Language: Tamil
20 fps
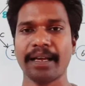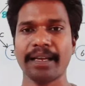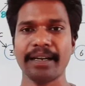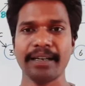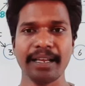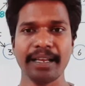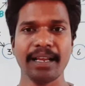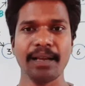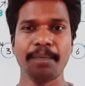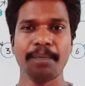
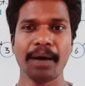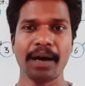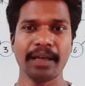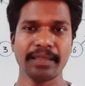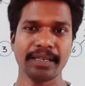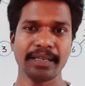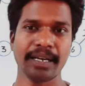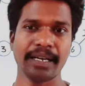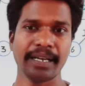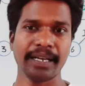கிரிட்டிக்கல்
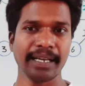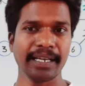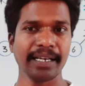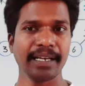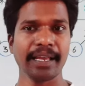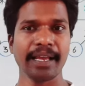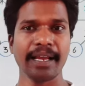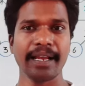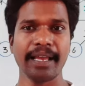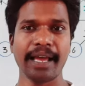பாத்னா என்ன
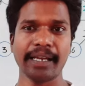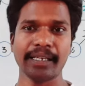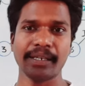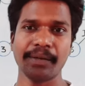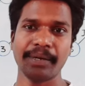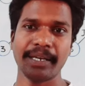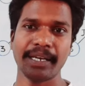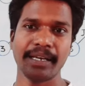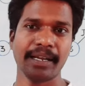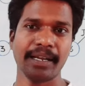கிரிட்டிக்கல்
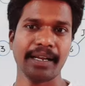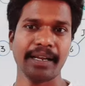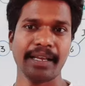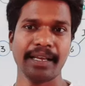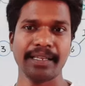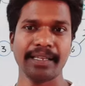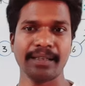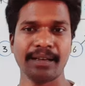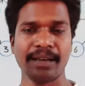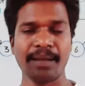ஆக்டிவிட்டினா
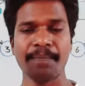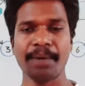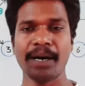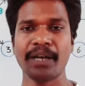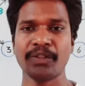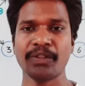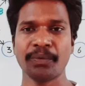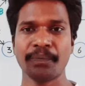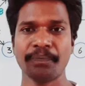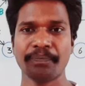என்ன இதெல்லாம்
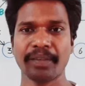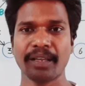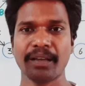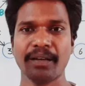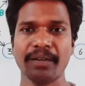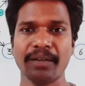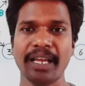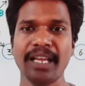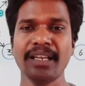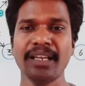பார்த்தோம்
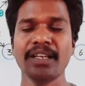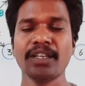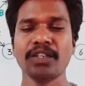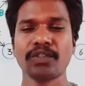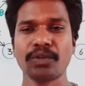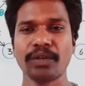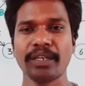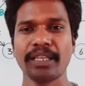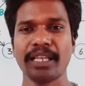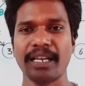ஓகே
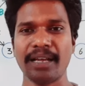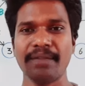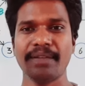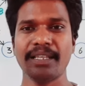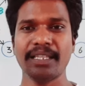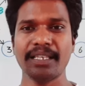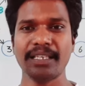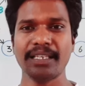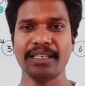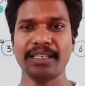ஸோ இதெல்லாம்
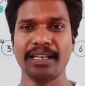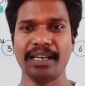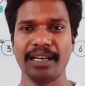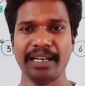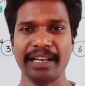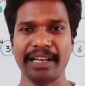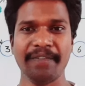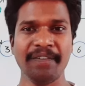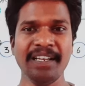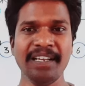வந்து
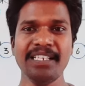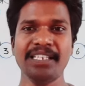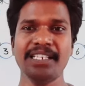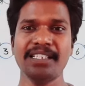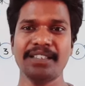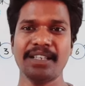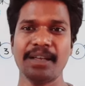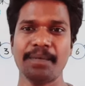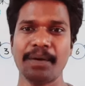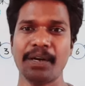
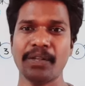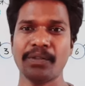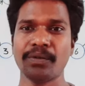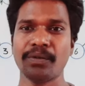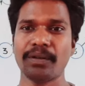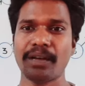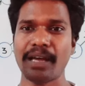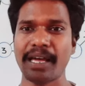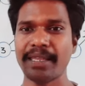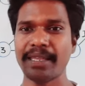டெஃபினேஷன்ஸாக uh,
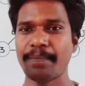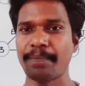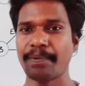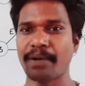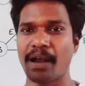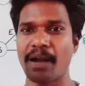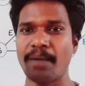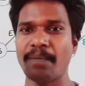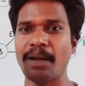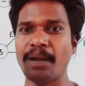பார்த்தோம் அது
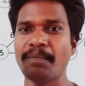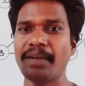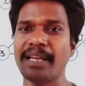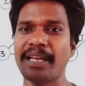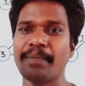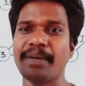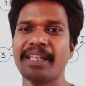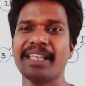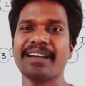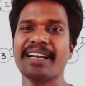
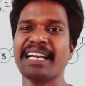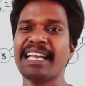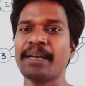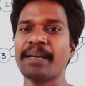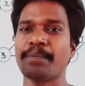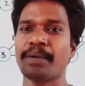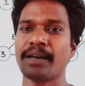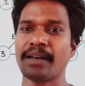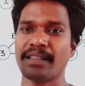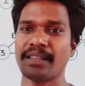ப்ராப்ளமில் எப்படி
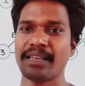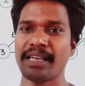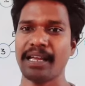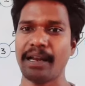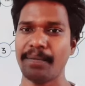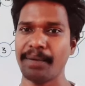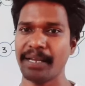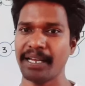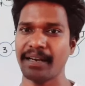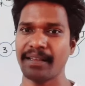ரிலேட் பண்ணுறது
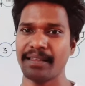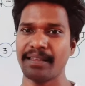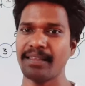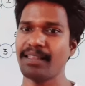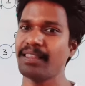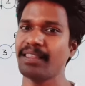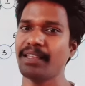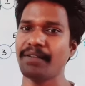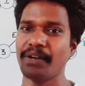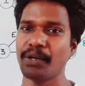அப்படிங்கிறத
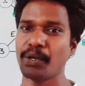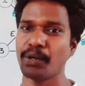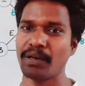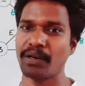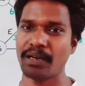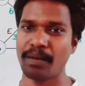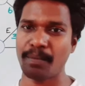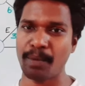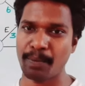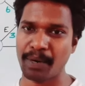தான் இந்த
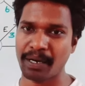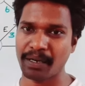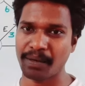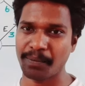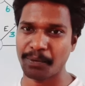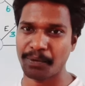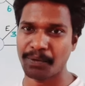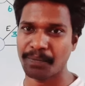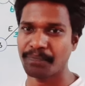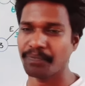வீடியோவில் நம்ம
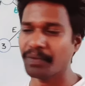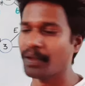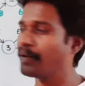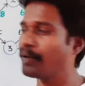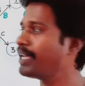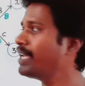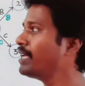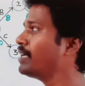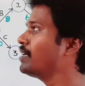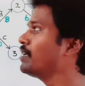பார்க்க போகிறோம்
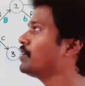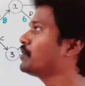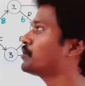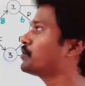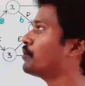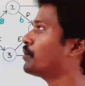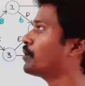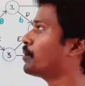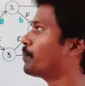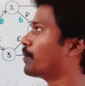ஓகே
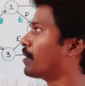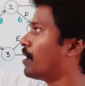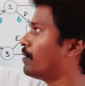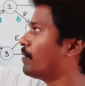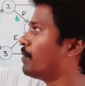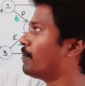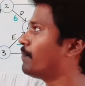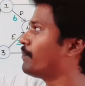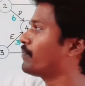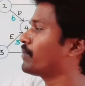ஸோ ஒரு
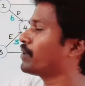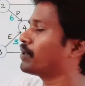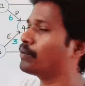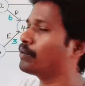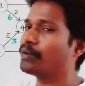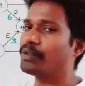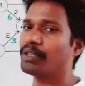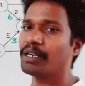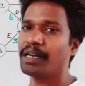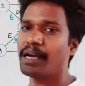ப்ராப்ளம்
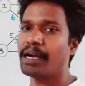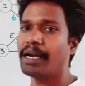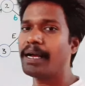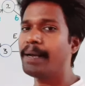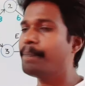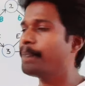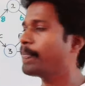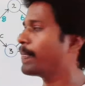கொடுத்துருக்காங்க